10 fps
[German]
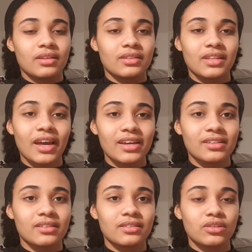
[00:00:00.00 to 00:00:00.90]

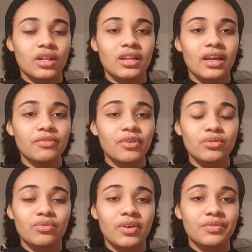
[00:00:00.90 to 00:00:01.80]
Nein, sondern einfach
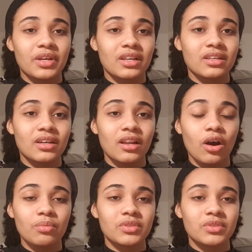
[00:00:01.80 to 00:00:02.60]
nur, weil wir an ihn glauben.